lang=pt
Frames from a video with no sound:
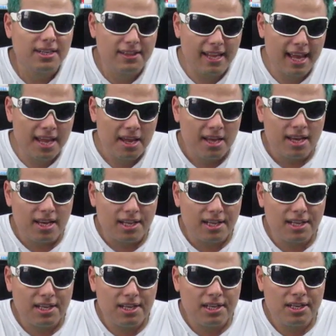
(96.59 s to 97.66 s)
né,
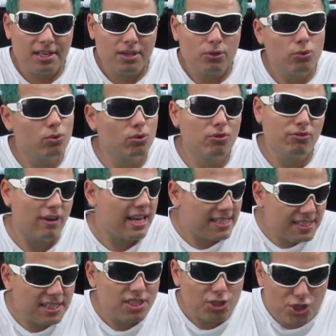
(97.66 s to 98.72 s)
e tudo faz
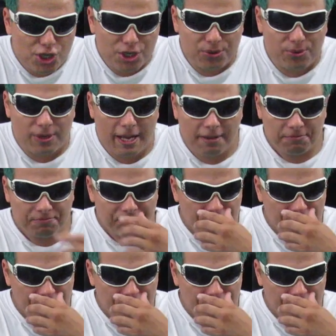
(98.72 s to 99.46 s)
sentido, né.